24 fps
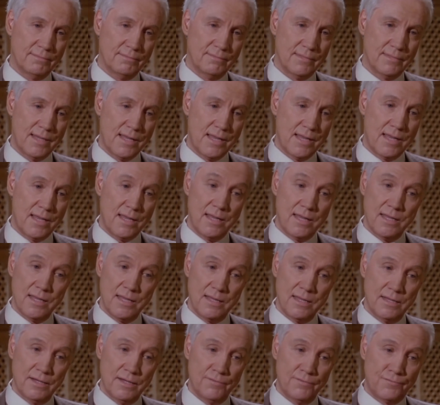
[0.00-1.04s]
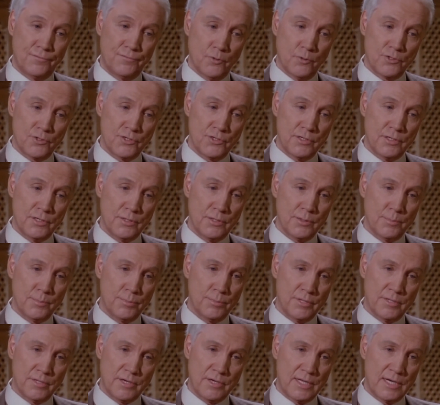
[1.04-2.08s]
Tu sais, j'ai déjà un pied dans la tombe,
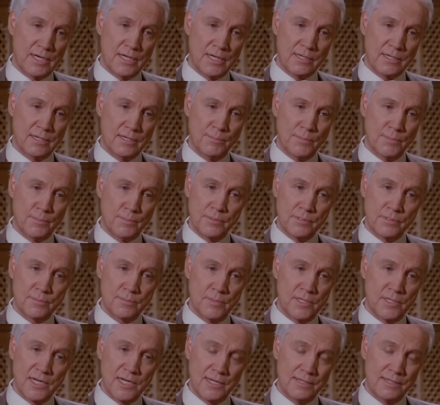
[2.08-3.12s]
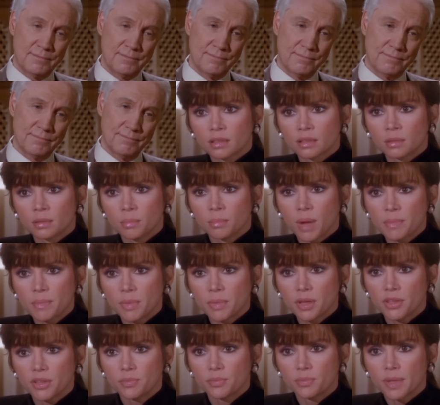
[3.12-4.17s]
alors je m'en tape un peu à vrai dire. Une
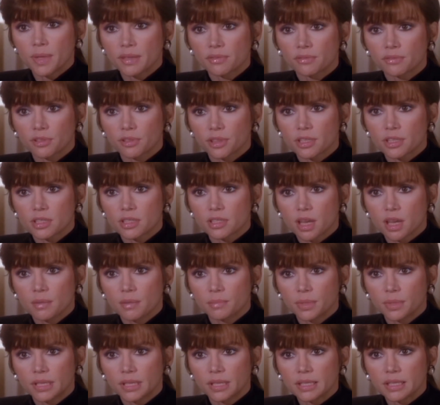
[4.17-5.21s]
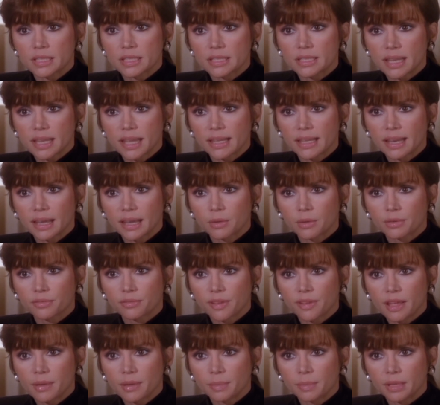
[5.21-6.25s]
contravention pour des séjours bien-être, c'est une
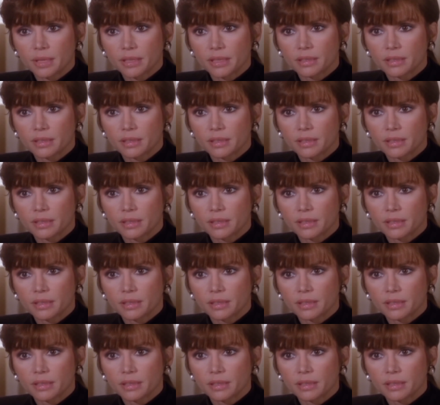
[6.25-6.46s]
idée vraiment